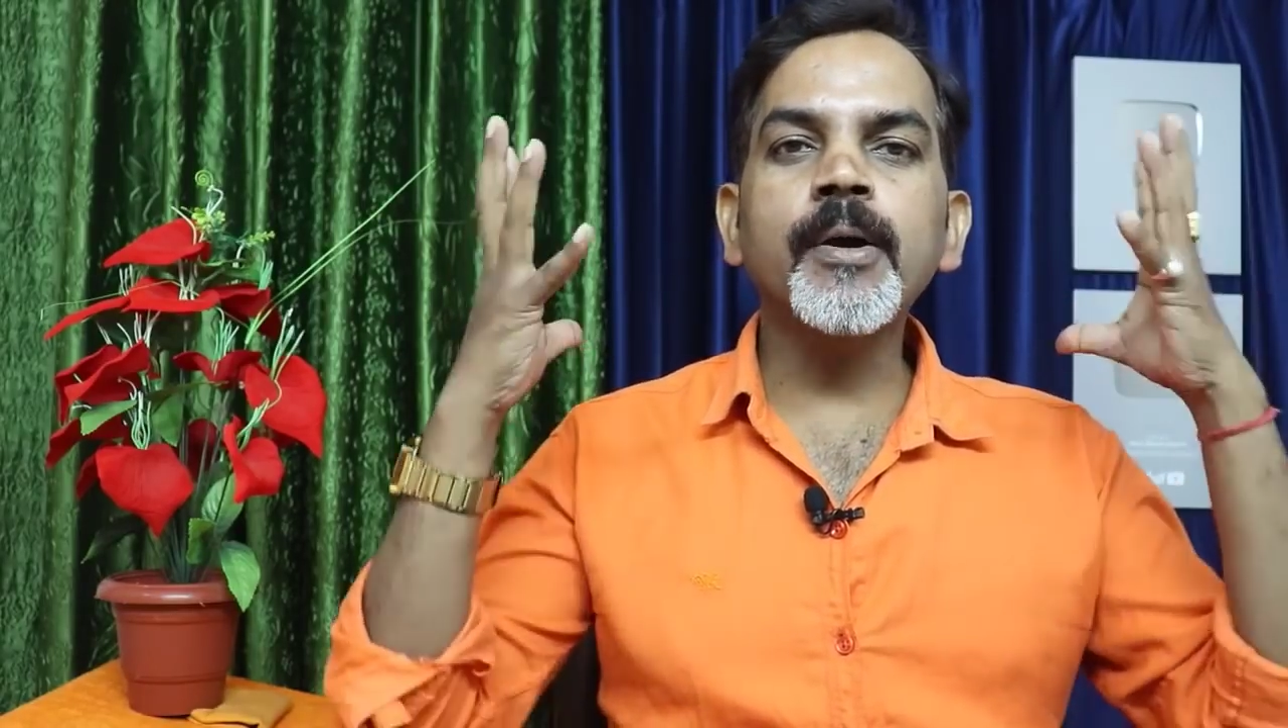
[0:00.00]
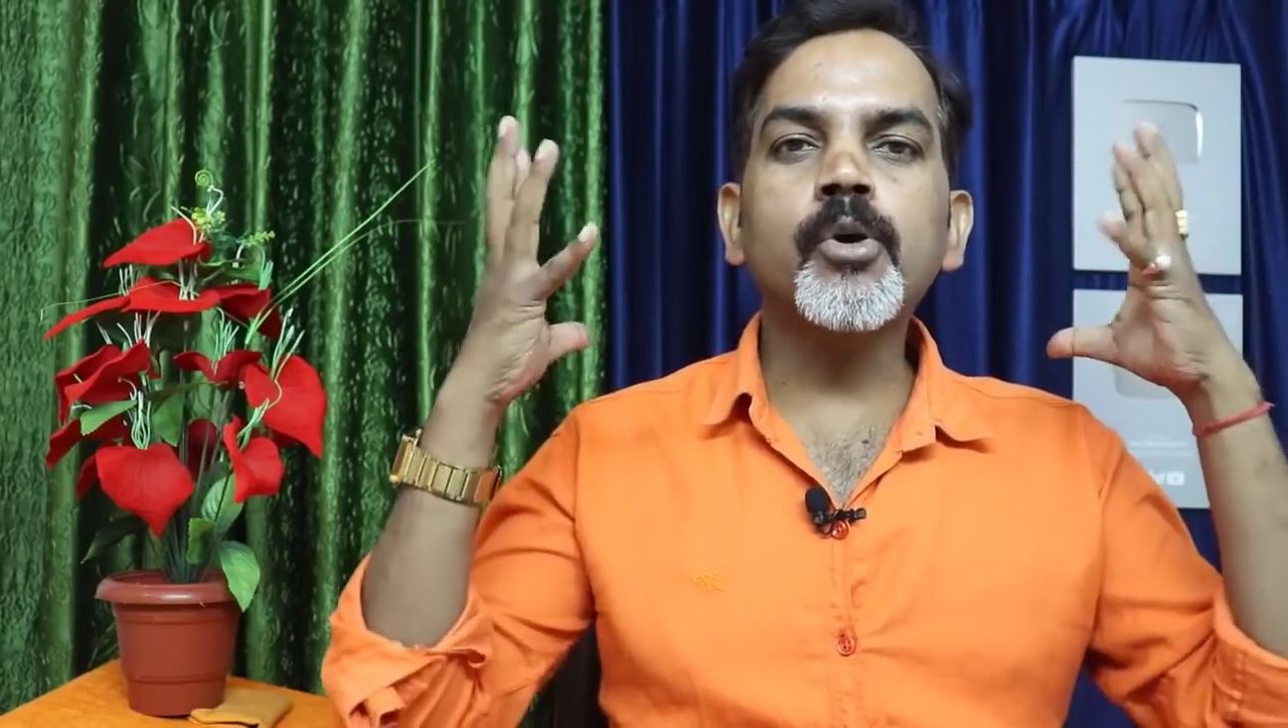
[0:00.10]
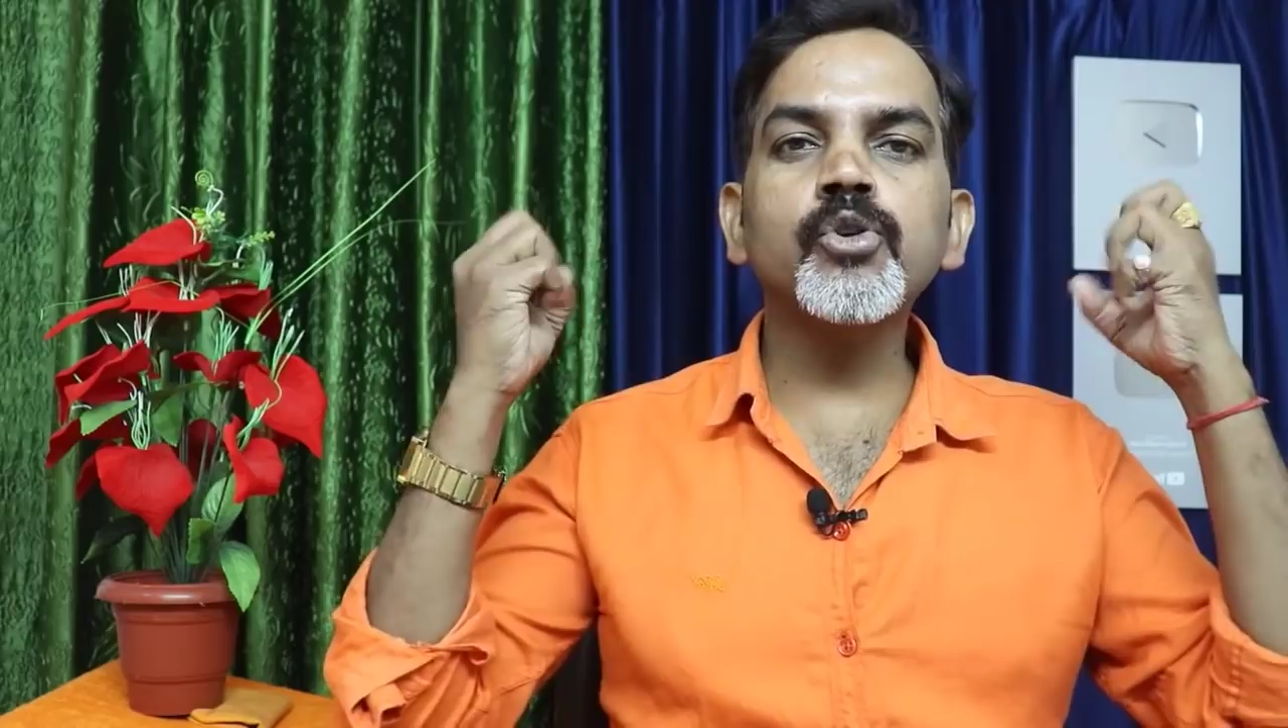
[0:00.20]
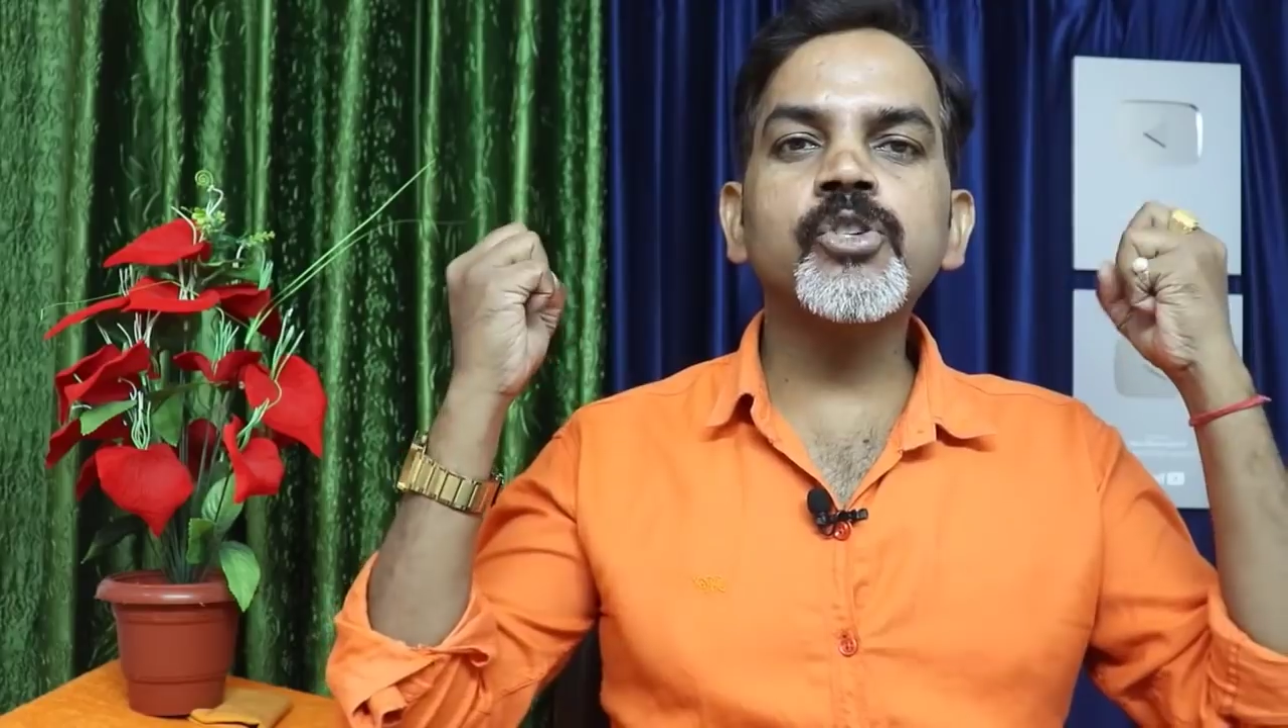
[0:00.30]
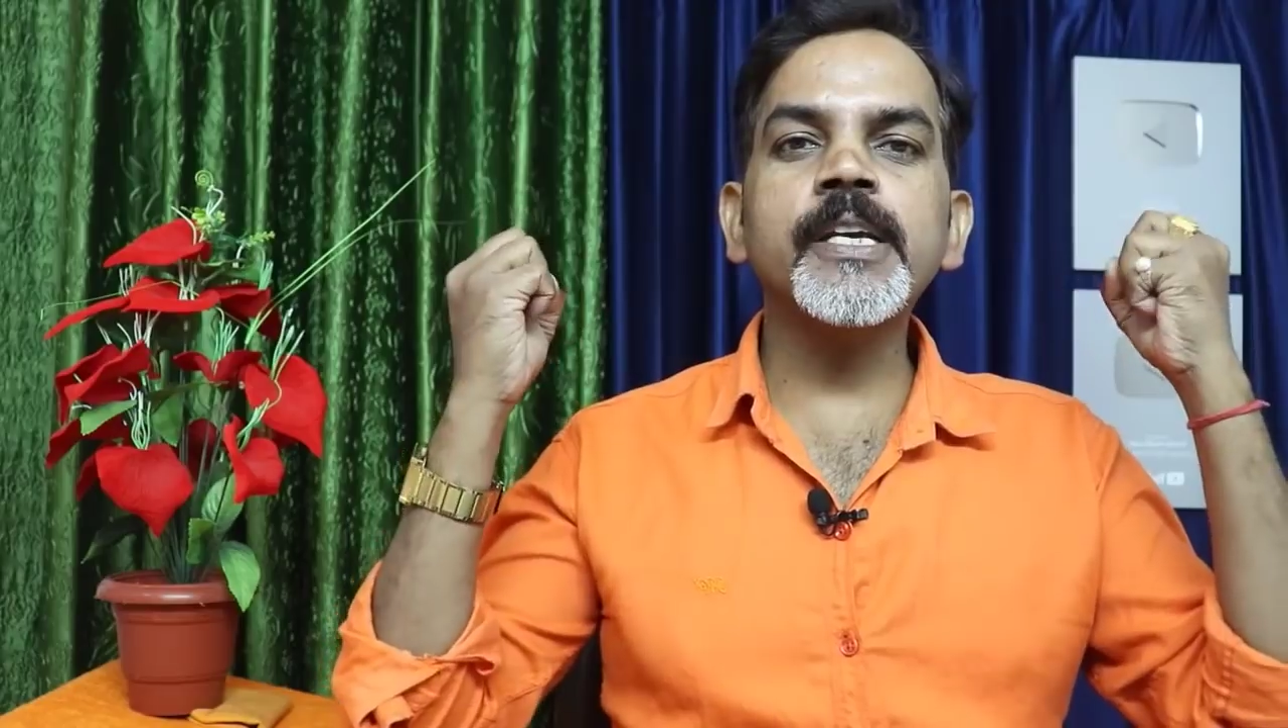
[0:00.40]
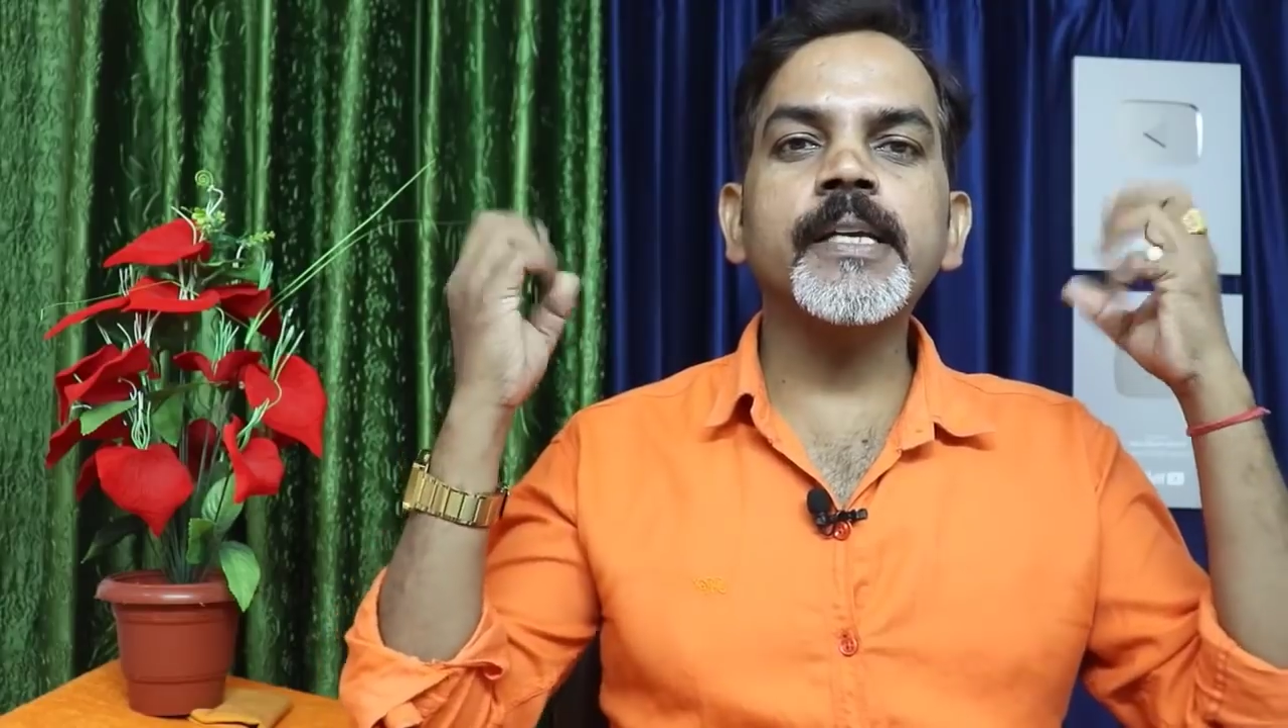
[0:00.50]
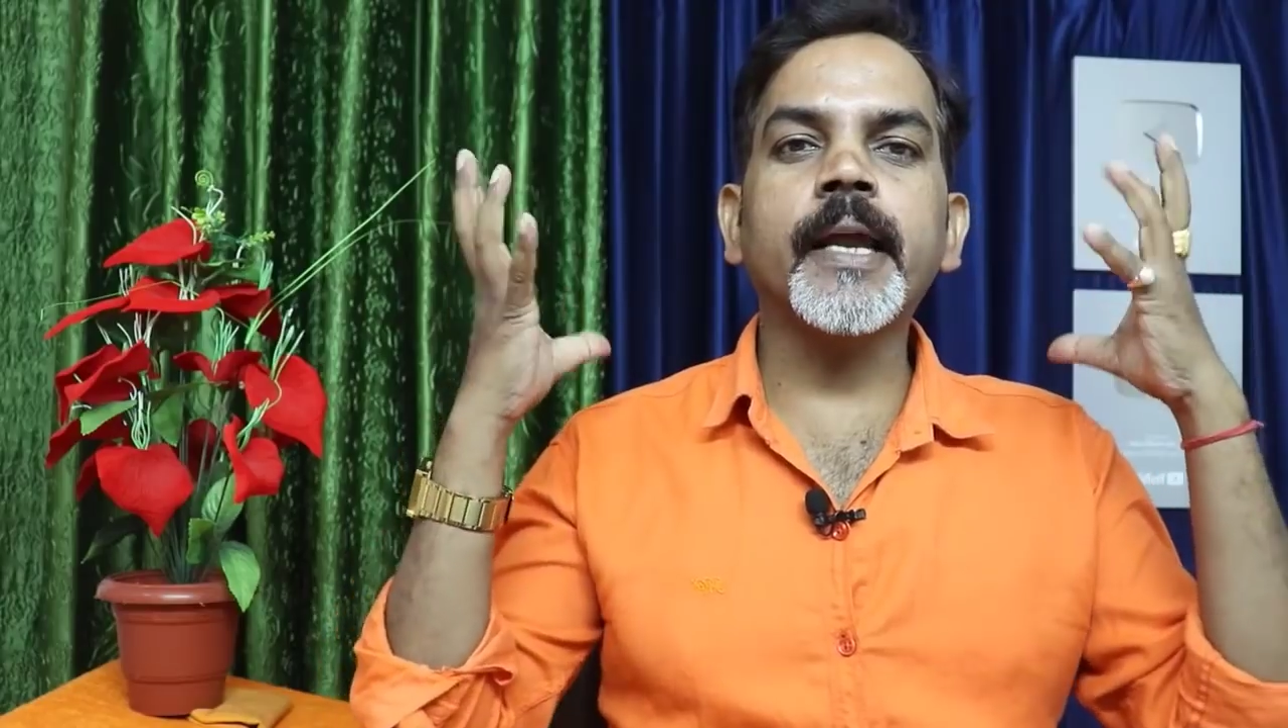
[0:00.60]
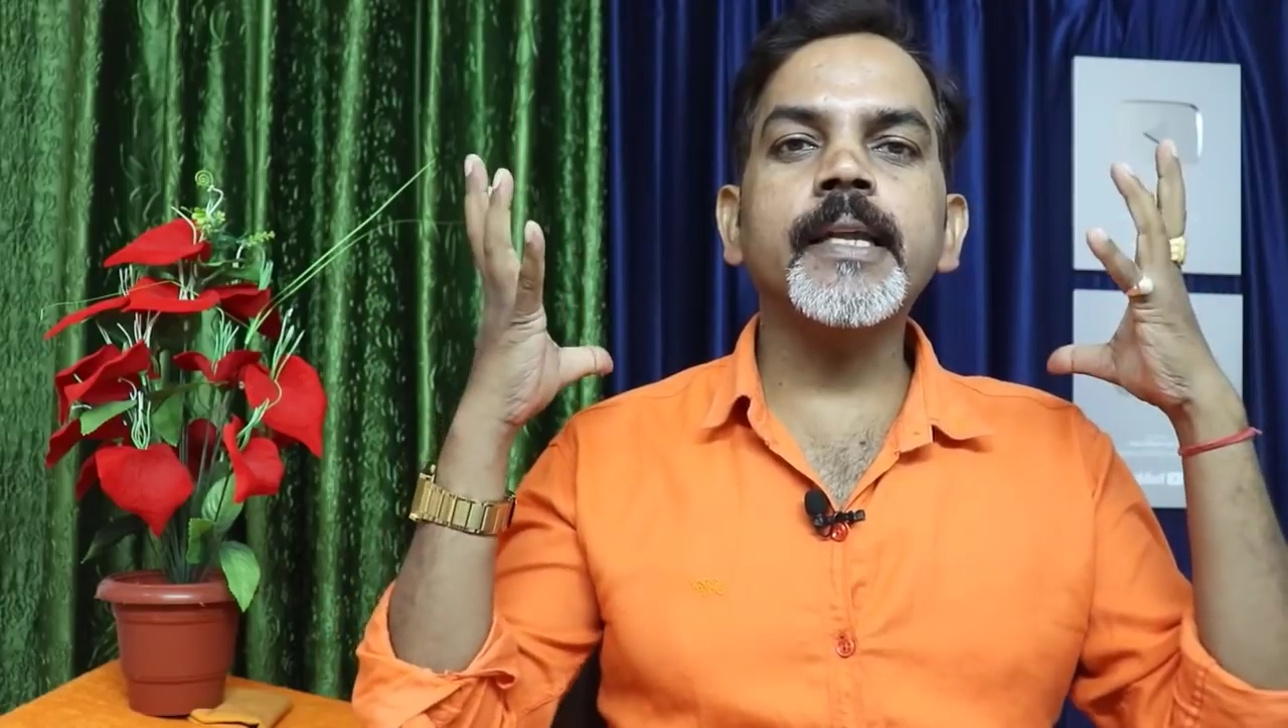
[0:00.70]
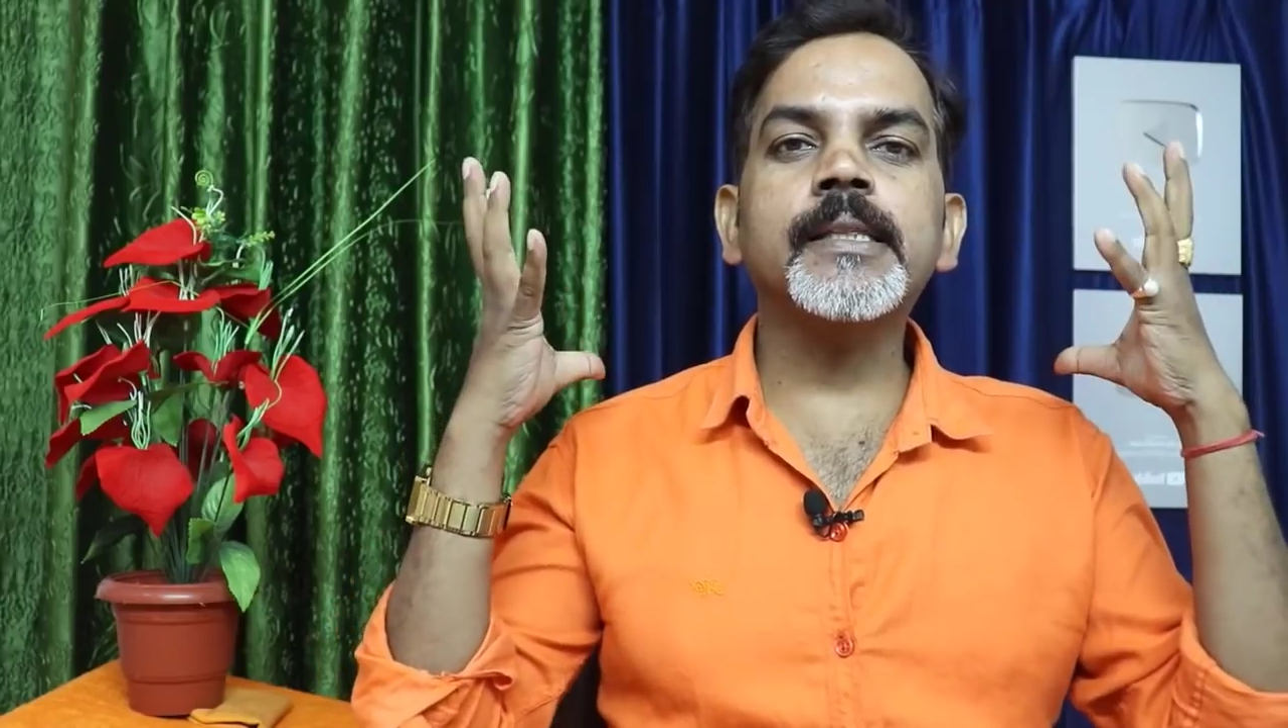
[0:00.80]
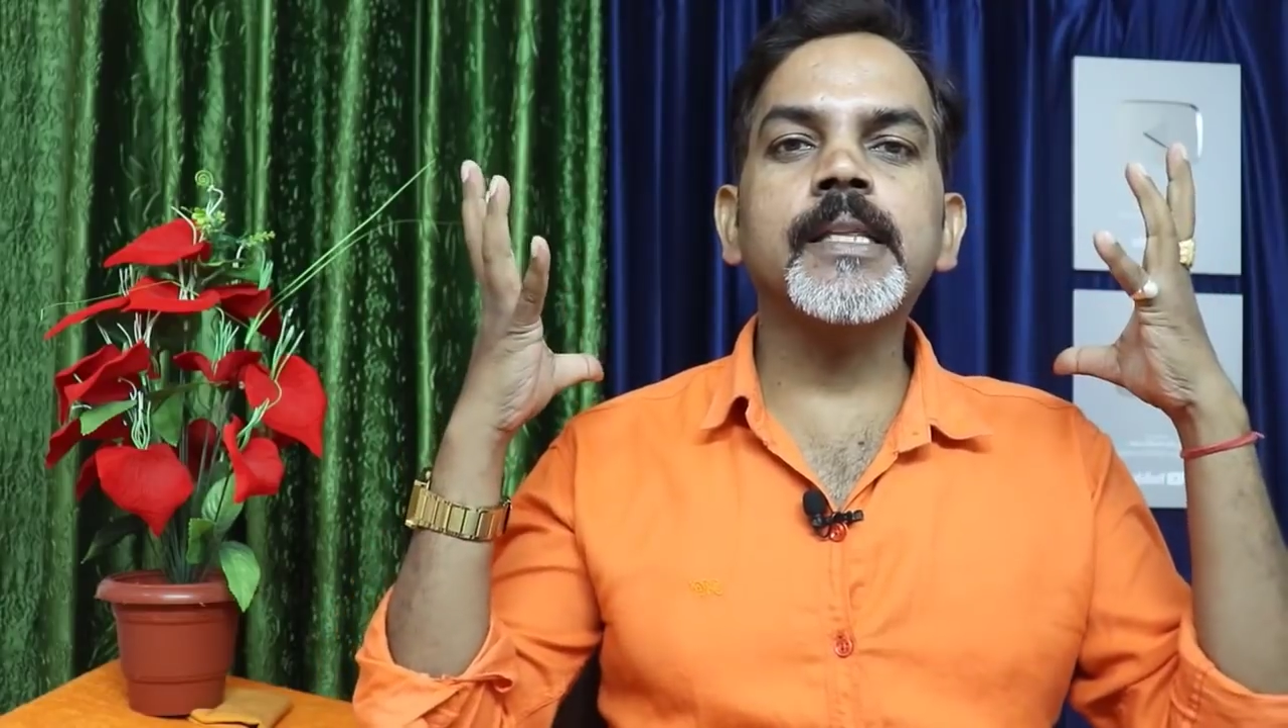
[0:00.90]
में खुश्की
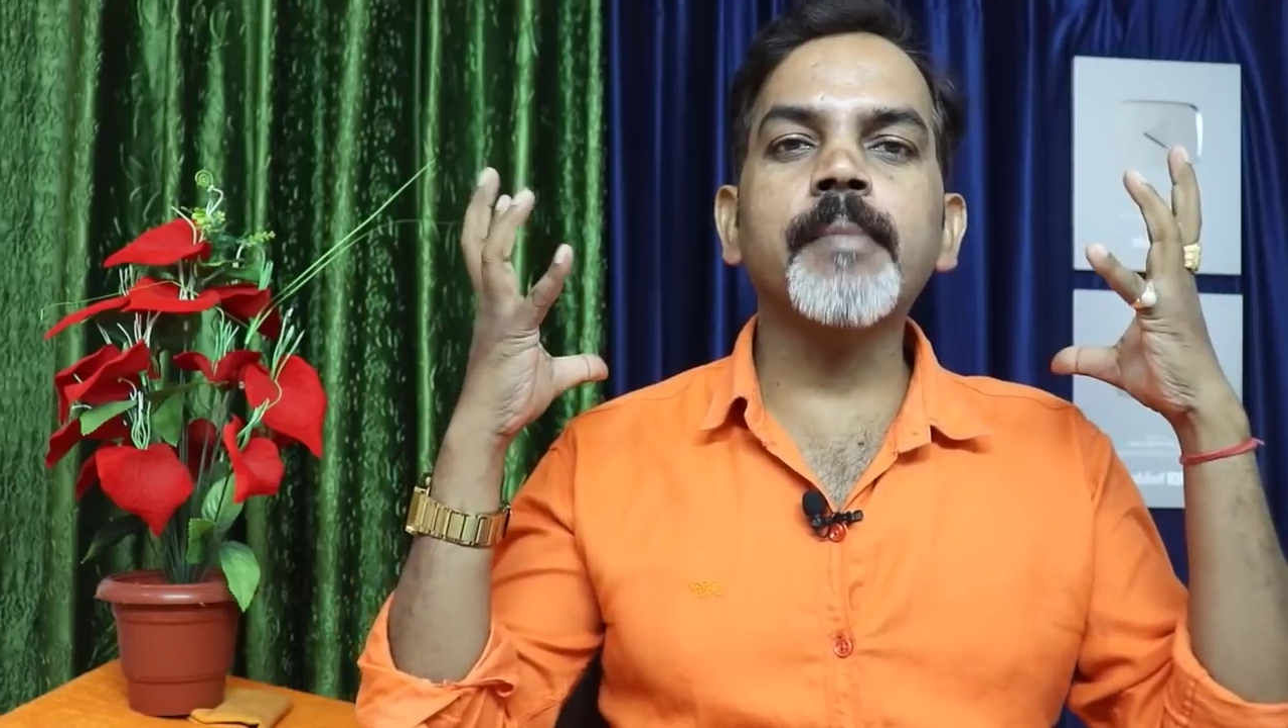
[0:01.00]
यानी